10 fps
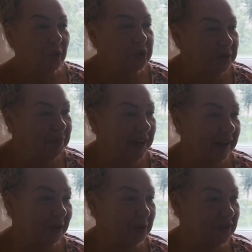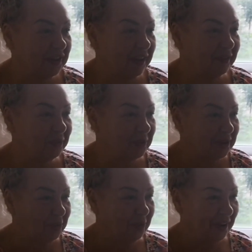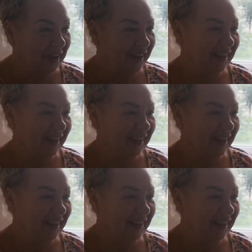Очень приятно. А то я всегда говорю, у нас такой